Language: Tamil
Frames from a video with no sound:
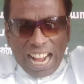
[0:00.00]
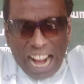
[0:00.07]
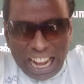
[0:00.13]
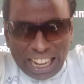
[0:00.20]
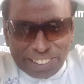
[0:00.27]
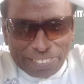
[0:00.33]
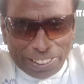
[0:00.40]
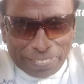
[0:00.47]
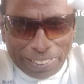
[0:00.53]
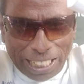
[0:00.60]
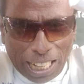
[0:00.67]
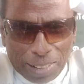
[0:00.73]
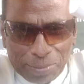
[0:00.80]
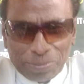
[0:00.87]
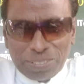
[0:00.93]
அனைவருக்கும்
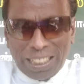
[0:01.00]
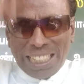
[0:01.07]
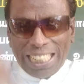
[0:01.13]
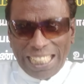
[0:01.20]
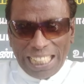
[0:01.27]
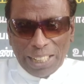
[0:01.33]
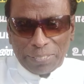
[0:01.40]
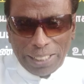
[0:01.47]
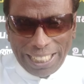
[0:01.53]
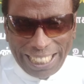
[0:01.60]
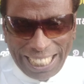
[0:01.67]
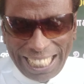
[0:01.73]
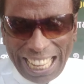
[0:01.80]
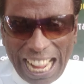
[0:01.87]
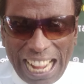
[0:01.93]
வணக்கம் எப்படி
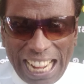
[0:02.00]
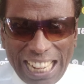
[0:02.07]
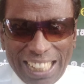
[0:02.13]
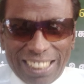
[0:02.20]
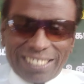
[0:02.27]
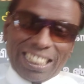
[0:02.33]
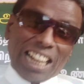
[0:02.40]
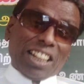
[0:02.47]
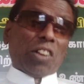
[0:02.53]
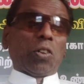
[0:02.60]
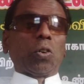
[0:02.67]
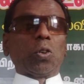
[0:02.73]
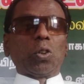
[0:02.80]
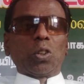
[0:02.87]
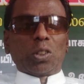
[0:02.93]
இருக்கிறீங்க நான்
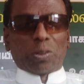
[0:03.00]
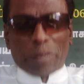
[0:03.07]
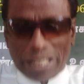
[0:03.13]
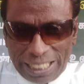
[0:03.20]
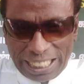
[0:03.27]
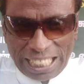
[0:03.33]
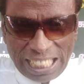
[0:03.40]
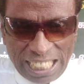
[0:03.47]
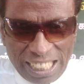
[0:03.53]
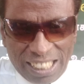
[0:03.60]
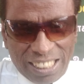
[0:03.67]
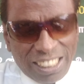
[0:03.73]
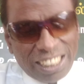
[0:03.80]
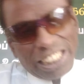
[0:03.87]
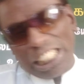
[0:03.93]
சந்தோஷமாக இருக்கிறேன்
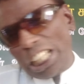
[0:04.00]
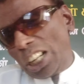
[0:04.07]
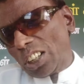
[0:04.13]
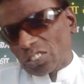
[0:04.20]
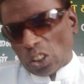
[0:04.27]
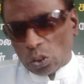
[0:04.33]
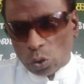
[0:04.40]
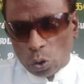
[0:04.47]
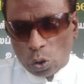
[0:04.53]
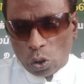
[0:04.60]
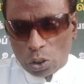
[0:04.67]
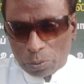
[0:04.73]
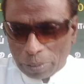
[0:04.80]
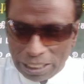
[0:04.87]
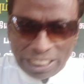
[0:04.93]
நீங்களும்
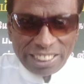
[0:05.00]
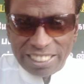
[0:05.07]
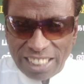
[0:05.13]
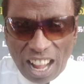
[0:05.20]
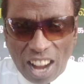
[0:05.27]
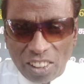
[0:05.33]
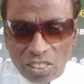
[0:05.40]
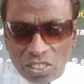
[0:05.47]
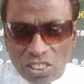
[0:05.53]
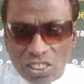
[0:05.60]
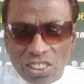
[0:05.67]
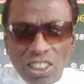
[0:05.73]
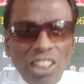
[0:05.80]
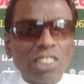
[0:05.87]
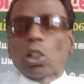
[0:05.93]
சந்தோஷமாக இருந்து தான் ஆகணும்
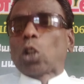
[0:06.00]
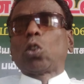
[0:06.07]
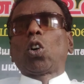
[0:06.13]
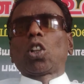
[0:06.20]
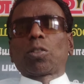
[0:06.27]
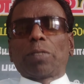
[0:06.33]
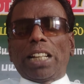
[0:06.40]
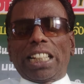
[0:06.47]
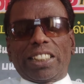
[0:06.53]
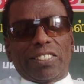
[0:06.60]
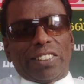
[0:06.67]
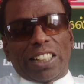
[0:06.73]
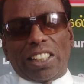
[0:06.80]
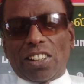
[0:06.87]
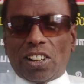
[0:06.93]
சந்தோஷமாக இருக்கிற
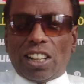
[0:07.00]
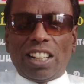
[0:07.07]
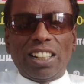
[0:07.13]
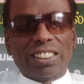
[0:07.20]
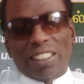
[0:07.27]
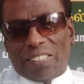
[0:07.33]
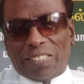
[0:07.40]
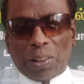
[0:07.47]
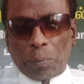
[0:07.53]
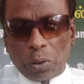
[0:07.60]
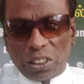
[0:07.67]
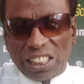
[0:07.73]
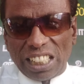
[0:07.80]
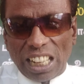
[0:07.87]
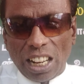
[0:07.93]
வரைக்கும் நான் விட
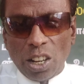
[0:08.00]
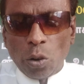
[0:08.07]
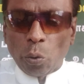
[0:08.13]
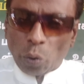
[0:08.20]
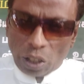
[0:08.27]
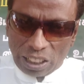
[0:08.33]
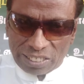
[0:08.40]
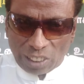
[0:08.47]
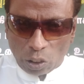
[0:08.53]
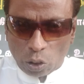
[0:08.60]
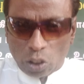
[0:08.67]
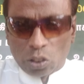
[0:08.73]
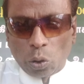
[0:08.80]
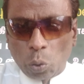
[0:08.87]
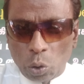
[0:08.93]
இல்லை உங்களுக்கு
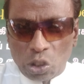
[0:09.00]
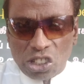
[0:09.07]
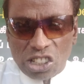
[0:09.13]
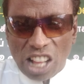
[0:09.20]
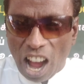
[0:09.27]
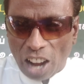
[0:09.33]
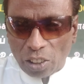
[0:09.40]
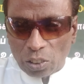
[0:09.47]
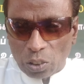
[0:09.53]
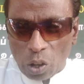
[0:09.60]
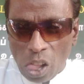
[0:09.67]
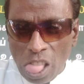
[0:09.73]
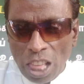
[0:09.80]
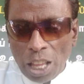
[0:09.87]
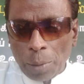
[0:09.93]
சந்தோஷத்தை கொடுத்து தான் ஆகணும்
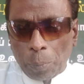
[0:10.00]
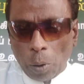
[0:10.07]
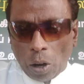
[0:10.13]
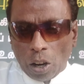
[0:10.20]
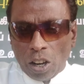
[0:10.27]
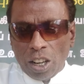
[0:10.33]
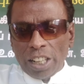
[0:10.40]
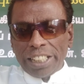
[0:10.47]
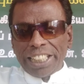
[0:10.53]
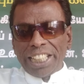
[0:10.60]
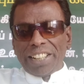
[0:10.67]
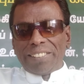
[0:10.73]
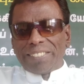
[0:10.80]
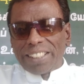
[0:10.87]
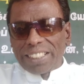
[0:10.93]
இப்போது
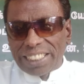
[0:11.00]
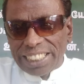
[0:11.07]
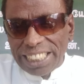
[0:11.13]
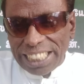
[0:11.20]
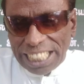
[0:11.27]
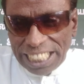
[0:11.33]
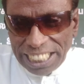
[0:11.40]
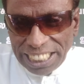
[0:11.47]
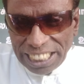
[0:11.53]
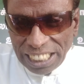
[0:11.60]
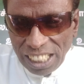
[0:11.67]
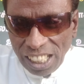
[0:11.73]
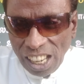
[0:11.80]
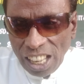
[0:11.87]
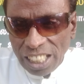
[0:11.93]
இருபத்தி ரெண்டு
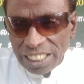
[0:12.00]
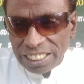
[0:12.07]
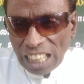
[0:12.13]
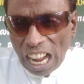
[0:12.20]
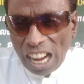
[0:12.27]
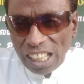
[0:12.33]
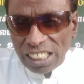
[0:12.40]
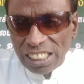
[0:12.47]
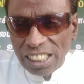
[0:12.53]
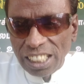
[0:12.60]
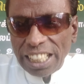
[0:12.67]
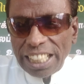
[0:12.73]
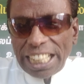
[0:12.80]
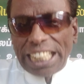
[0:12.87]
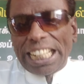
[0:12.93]
நாலு
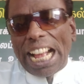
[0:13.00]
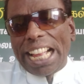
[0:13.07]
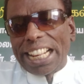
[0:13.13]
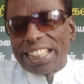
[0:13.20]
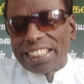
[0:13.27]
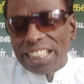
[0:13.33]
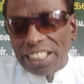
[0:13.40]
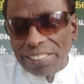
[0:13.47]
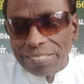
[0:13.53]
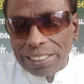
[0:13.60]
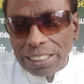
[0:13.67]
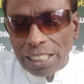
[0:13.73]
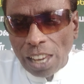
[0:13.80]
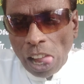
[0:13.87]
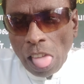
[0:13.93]
ரெண்டாயிரத்தி இருபது